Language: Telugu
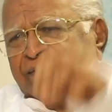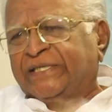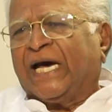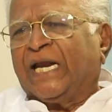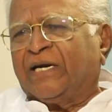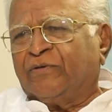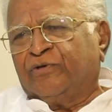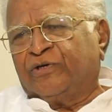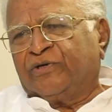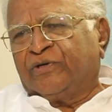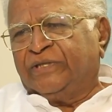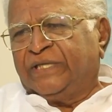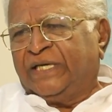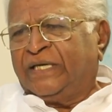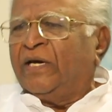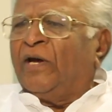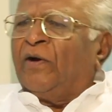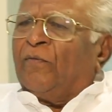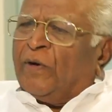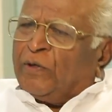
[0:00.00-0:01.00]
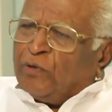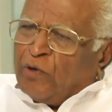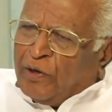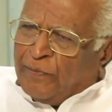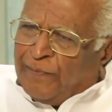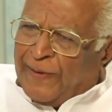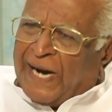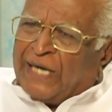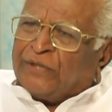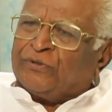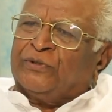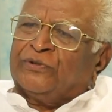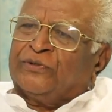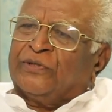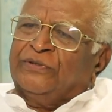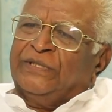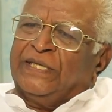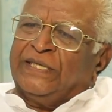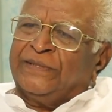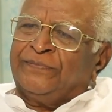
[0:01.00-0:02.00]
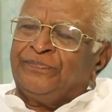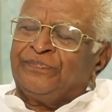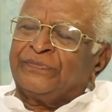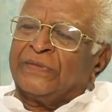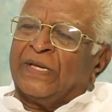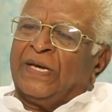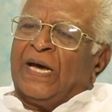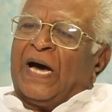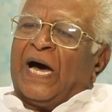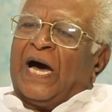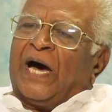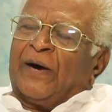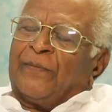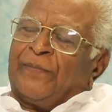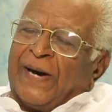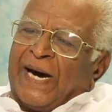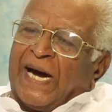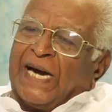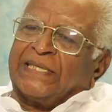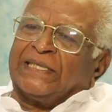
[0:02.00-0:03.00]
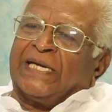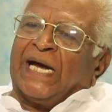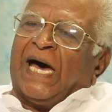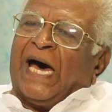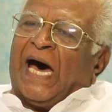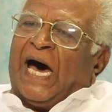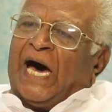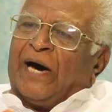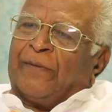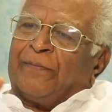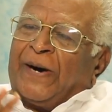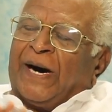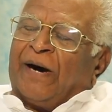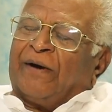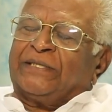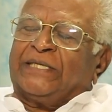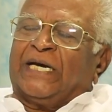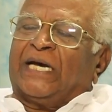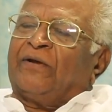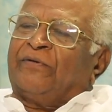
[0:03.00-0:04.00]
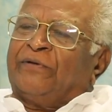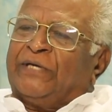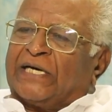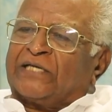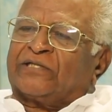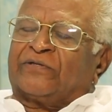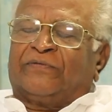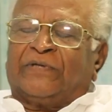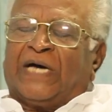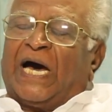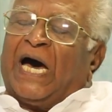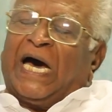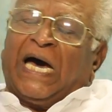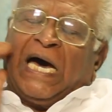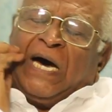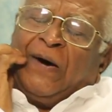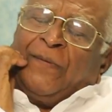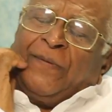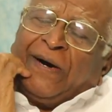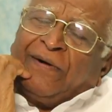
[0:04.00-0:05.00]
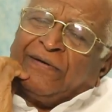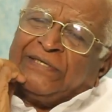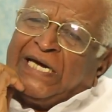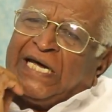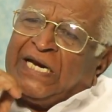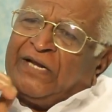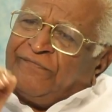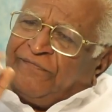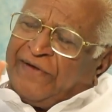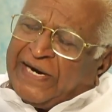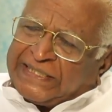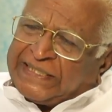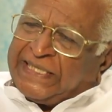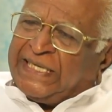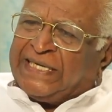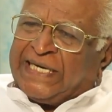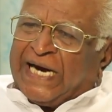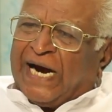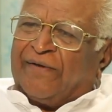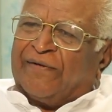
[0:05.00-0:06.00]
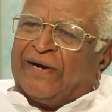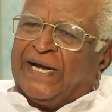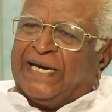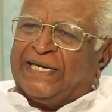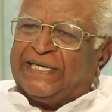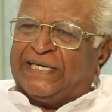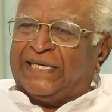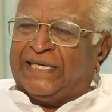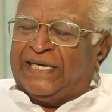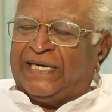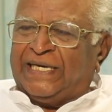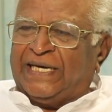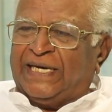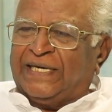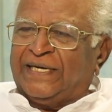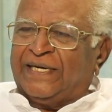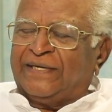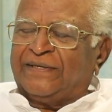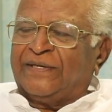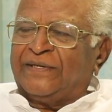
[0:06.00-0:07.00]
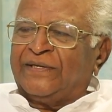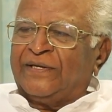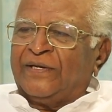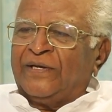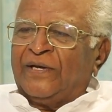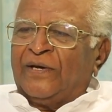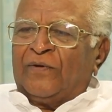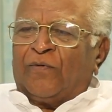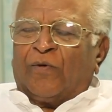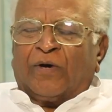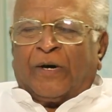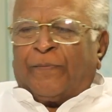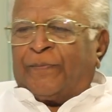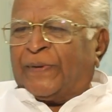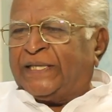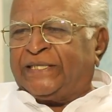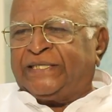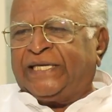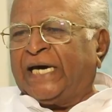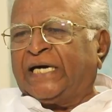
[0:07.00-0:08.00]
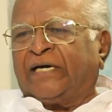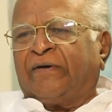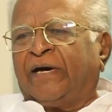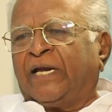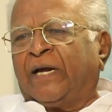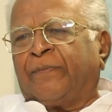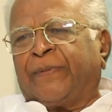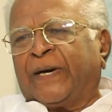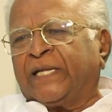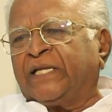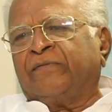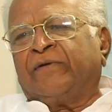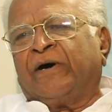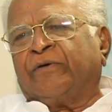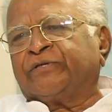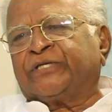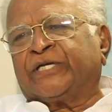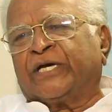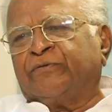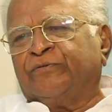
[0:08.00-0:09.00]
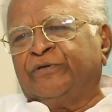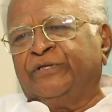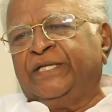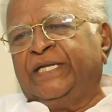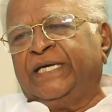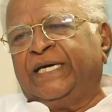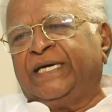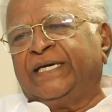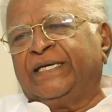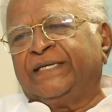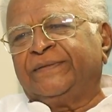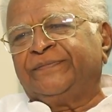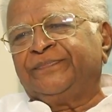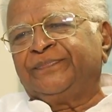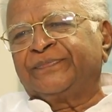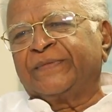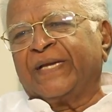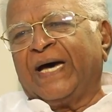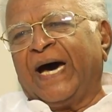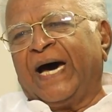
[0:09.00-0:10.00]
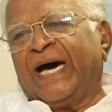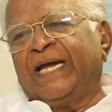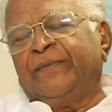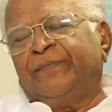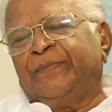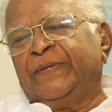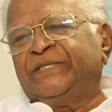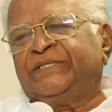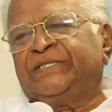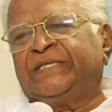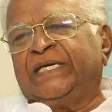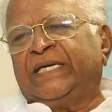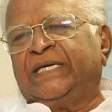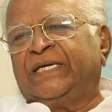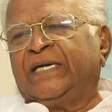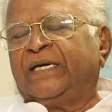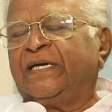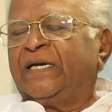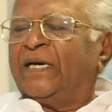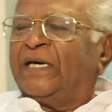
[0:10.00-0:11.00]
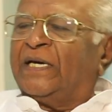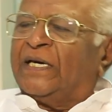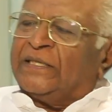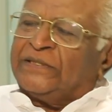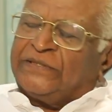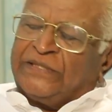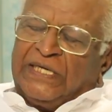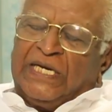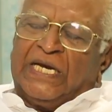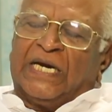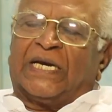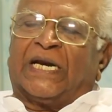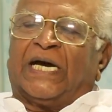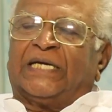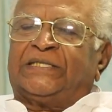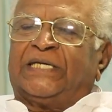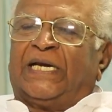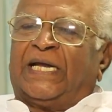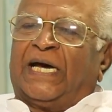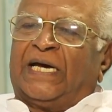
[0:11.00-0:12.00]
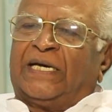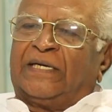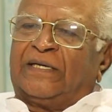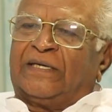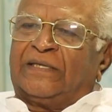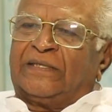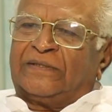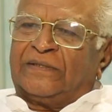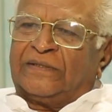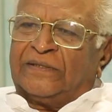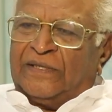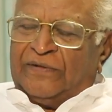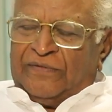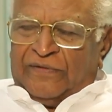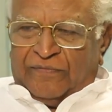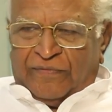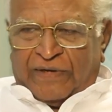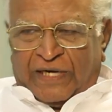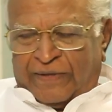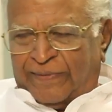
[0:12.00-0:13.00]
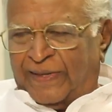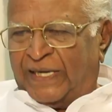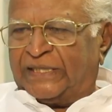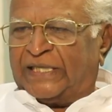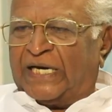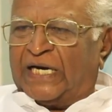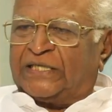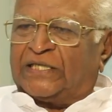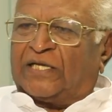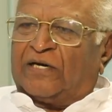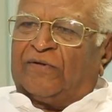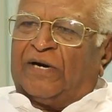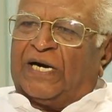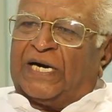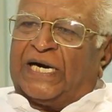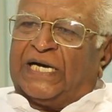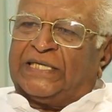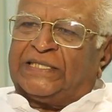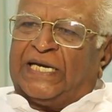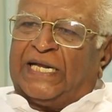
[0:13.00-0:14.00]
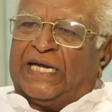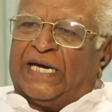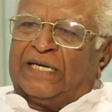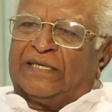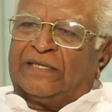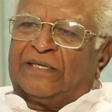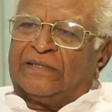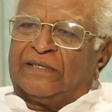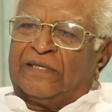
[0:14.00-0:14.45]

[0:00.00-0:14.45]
భావజాలం ఉంటుంది వాడికి ఒక భాష ఉంటుంది ఆ భాష ఆ భావజాలం ఆ భావజాలం వ్యక్తం కావడానికి ఒక ప్రత్యేకమైన పదం అవసరం ఉంది అనిపించి స్త్రీలు రాసిన వెనకబడి తరగతుల వాళ్ళు రాసిన